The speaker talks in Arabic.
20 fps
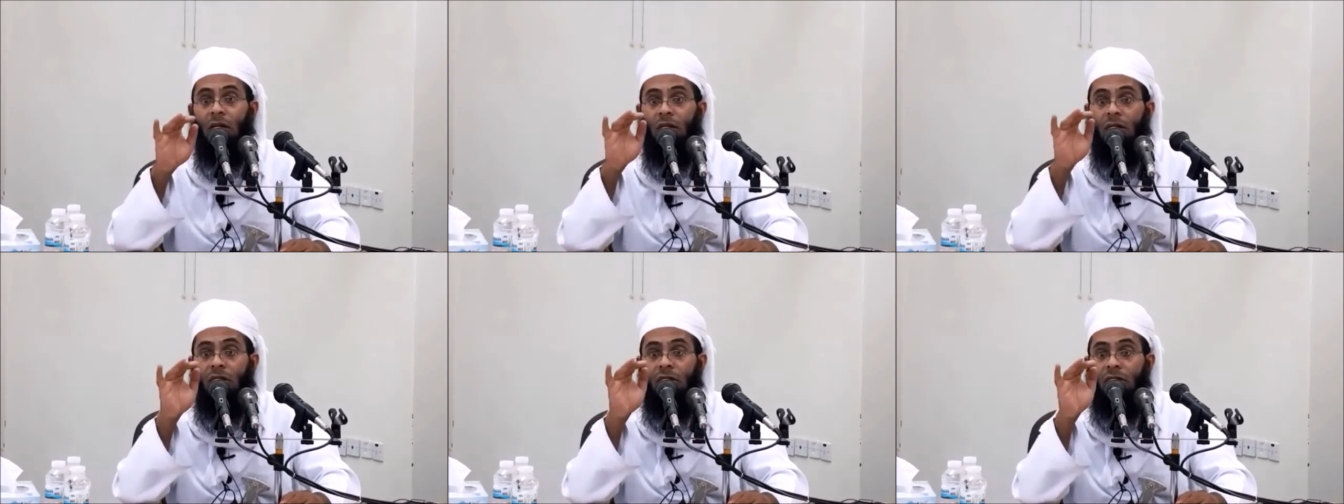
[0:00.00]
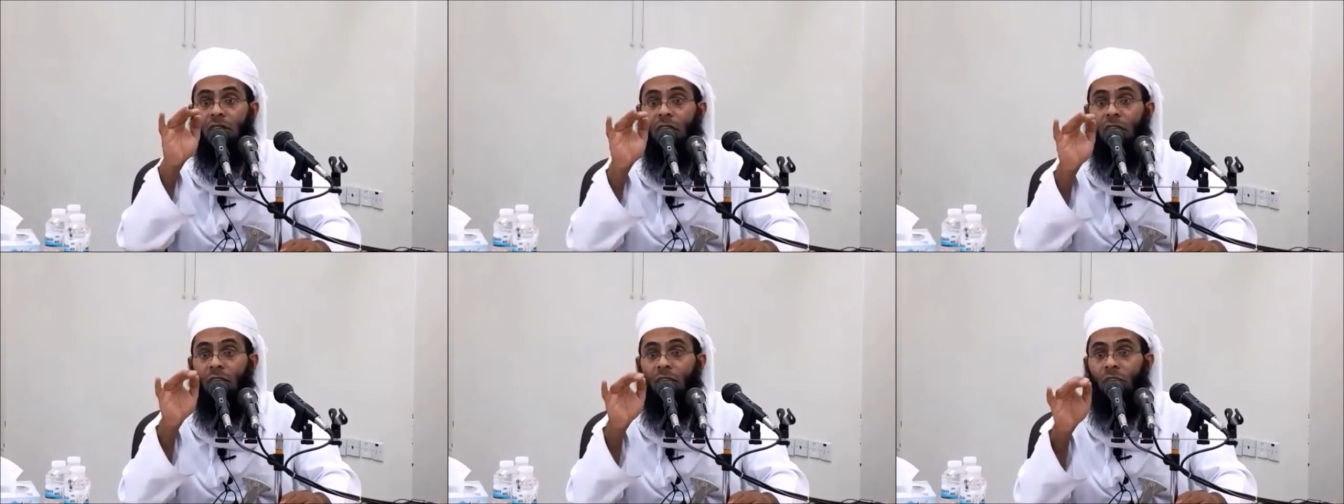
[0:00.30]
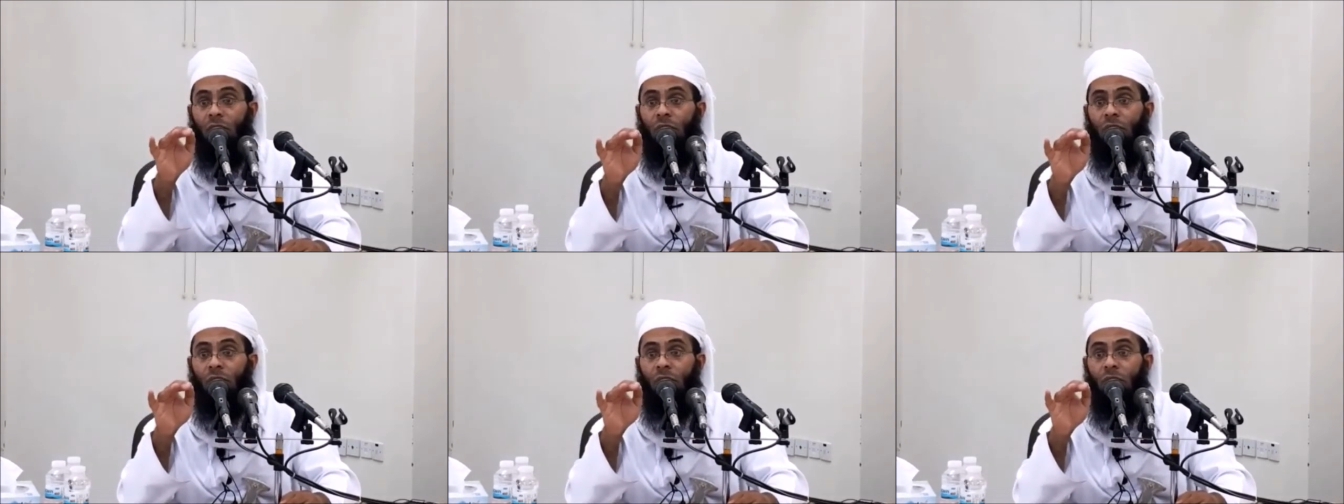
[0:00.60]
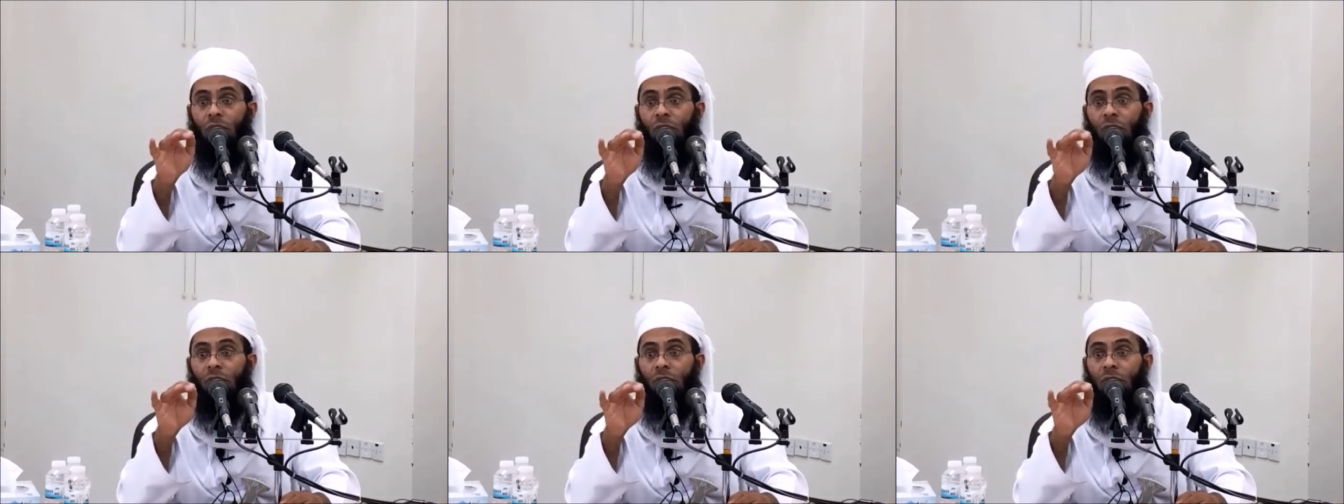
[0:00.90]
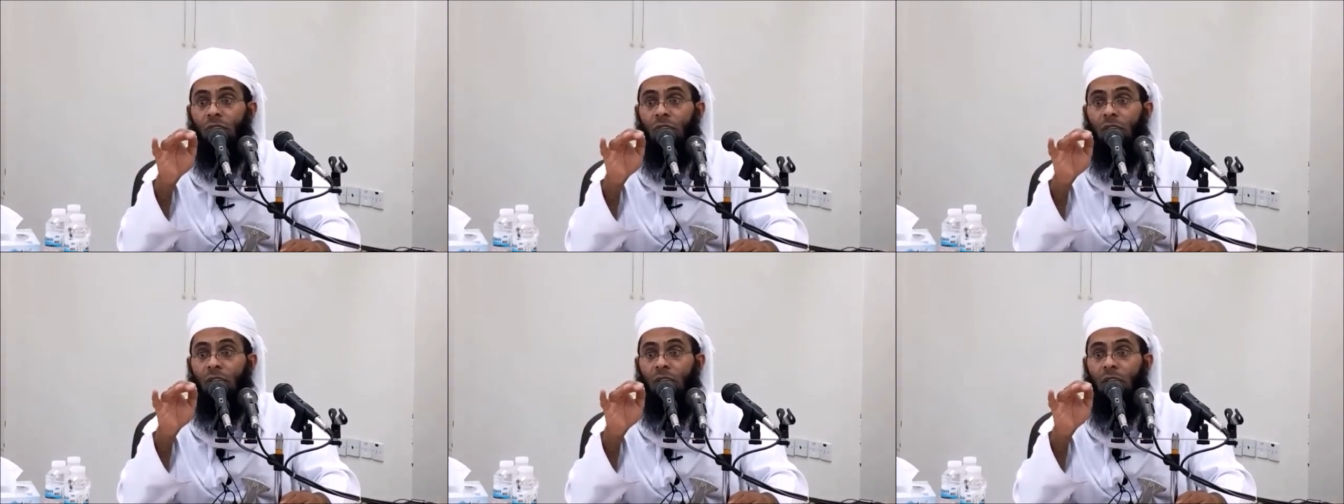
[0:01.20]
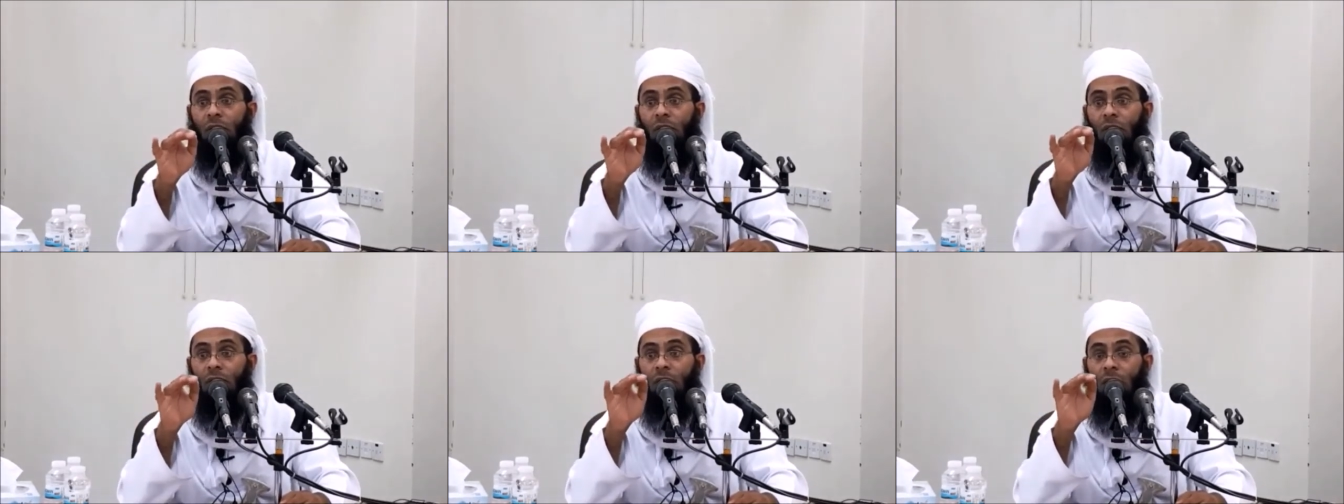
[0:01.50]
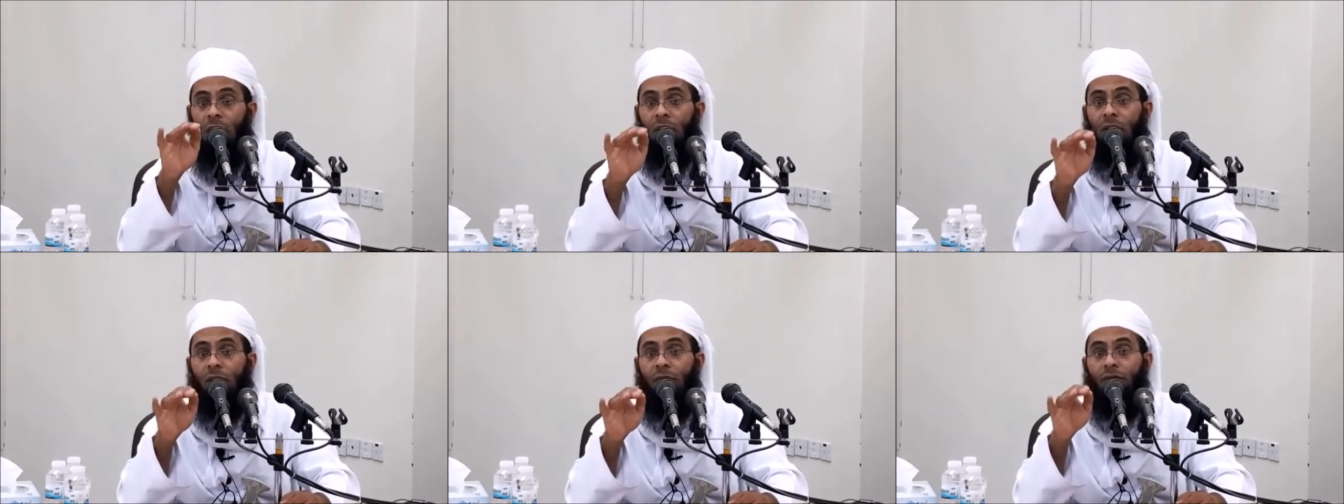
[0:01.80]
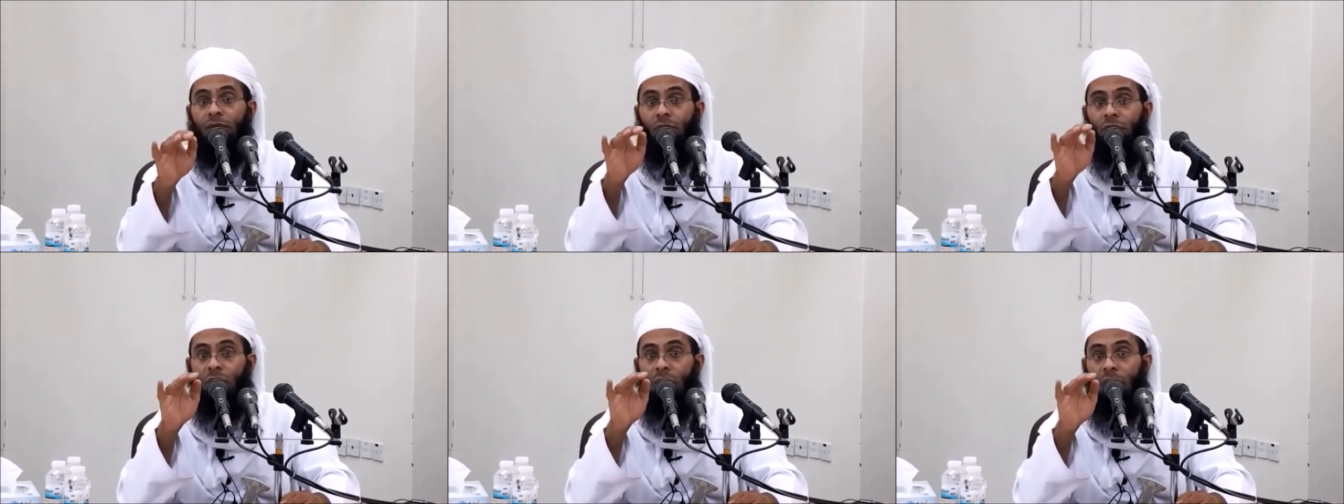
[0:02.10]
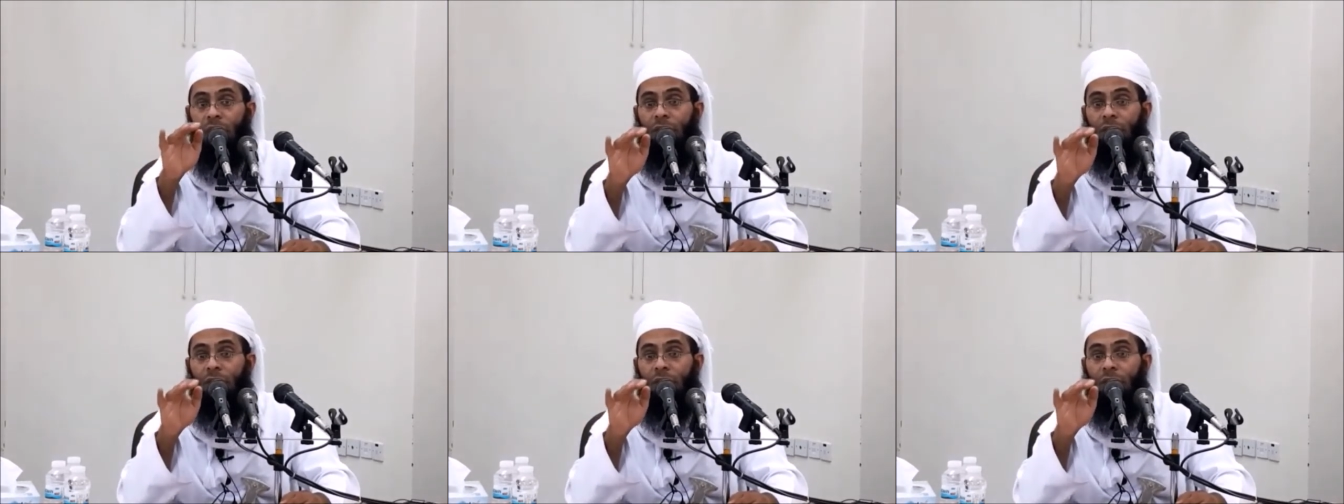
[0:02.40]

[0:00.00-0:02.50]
لسانه لا تفتر